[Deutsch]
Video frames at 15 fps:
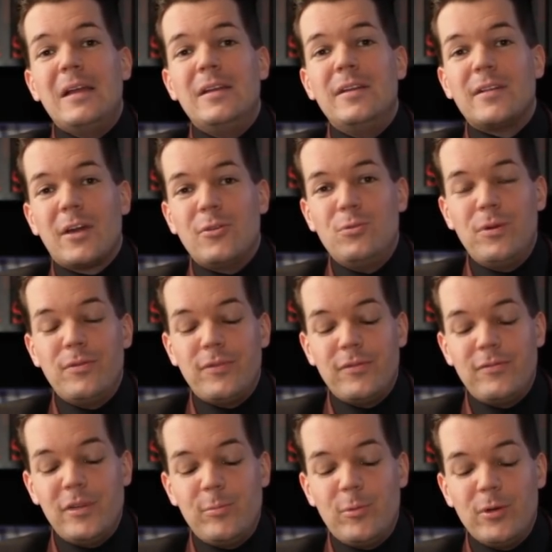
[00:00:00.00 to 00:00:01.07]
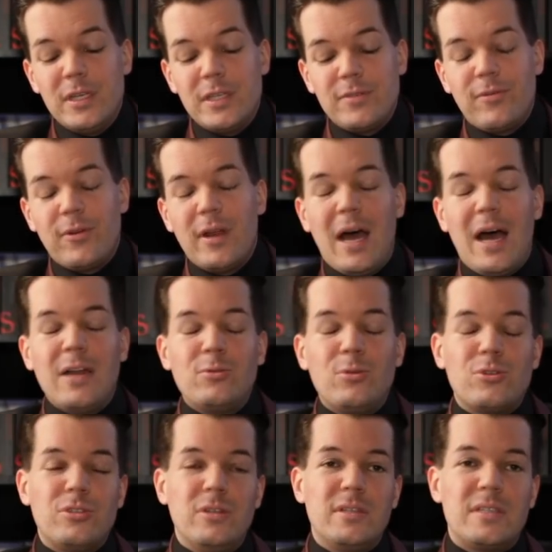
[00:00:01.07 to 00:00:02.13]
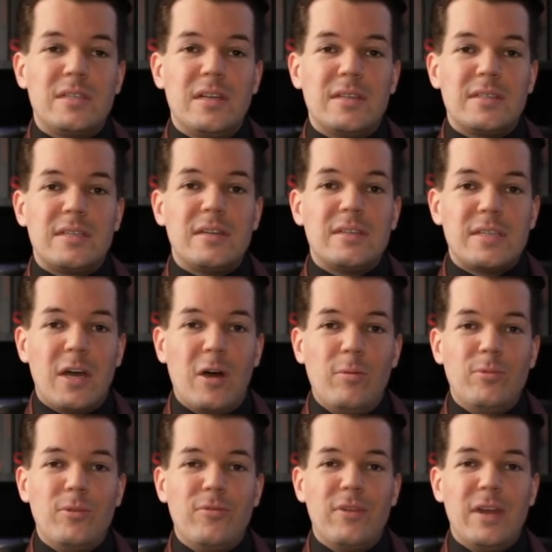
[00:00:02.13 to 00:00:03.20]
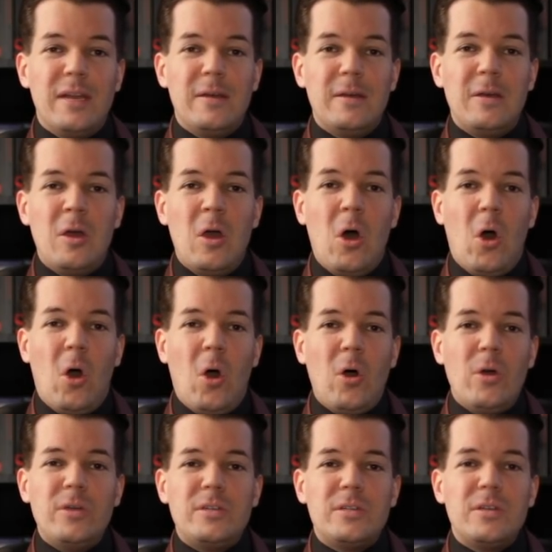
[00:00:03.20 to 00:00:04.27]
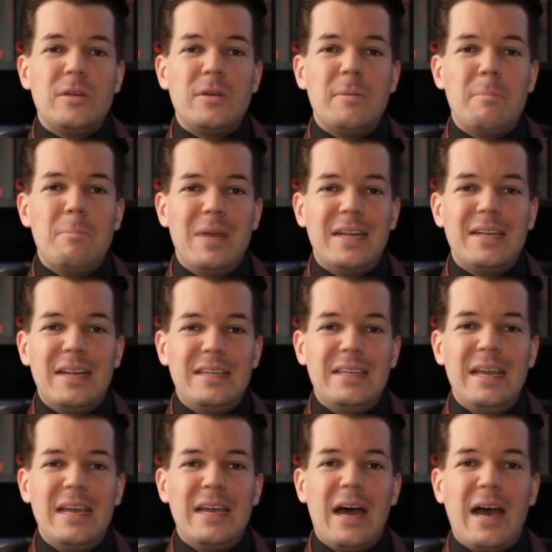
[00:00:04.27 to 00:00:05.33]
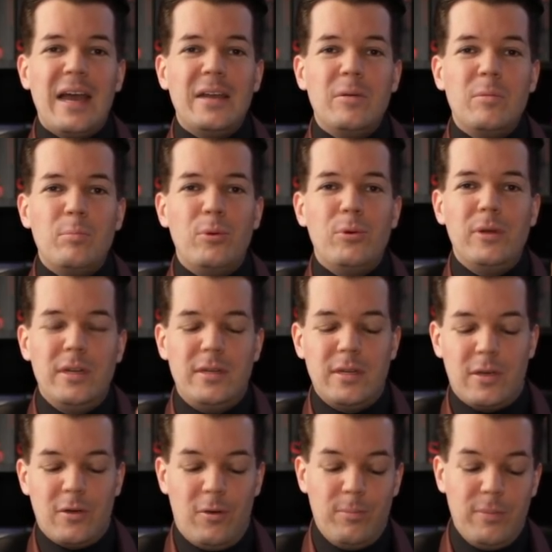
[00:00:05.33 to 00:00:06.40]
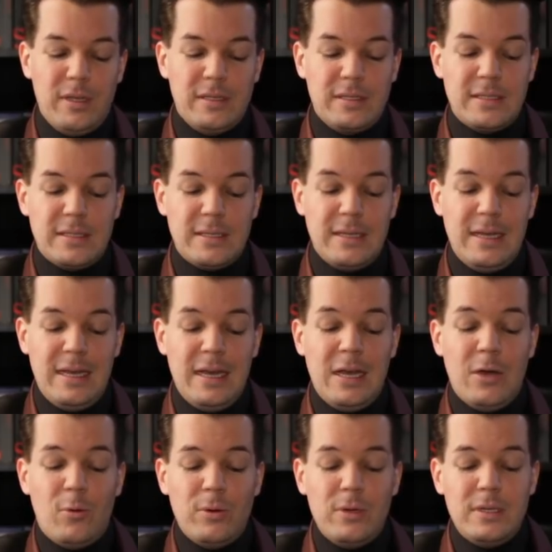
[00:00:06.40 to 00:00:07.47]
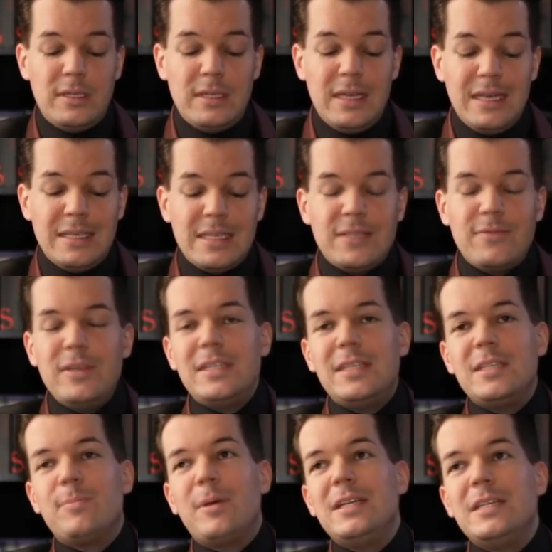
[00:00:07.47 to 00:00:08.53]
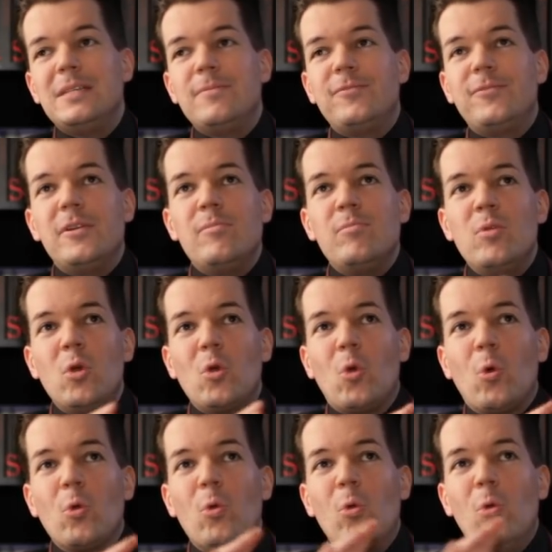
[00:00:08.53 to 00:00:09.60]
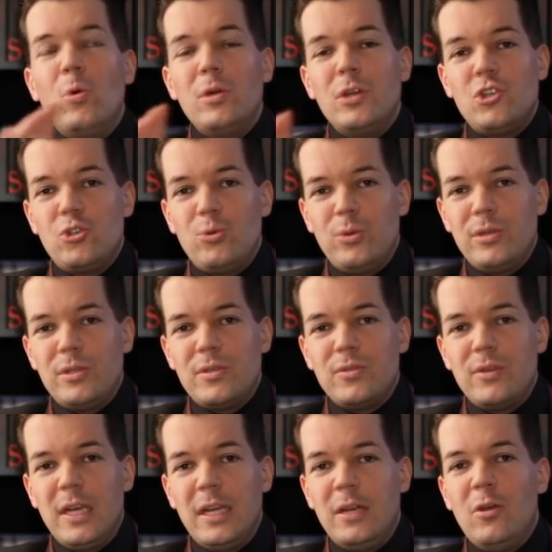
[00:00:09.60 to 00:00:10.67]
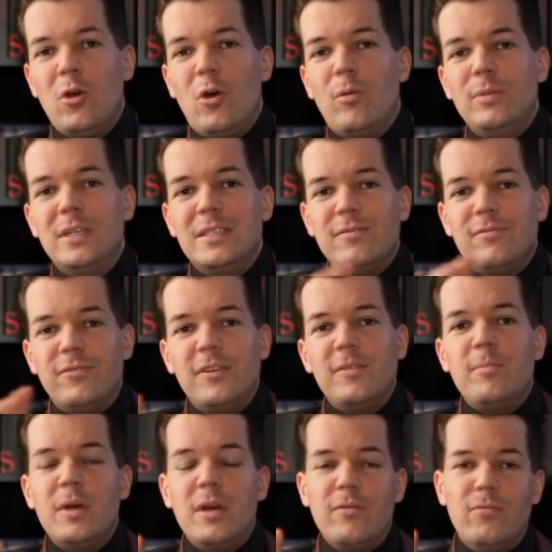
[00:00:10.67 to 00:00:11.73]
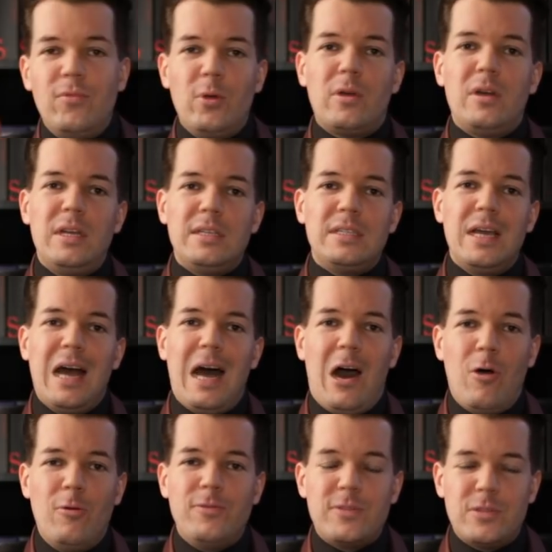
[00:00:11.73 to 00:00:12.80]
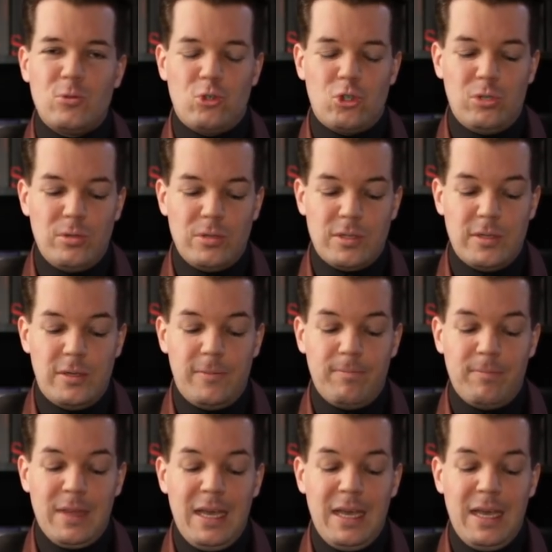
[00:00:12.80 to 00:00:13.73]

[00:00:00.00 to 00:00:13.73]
Literaturverfilmung ist von Arthur Schnitzlers Traumnovelle heute mehr denn je ein Politikum ist. Und es ist wichtig, bei diesem Film chronologisch durchzugehen, um diesen Film wirklich aufzuschlüsseln.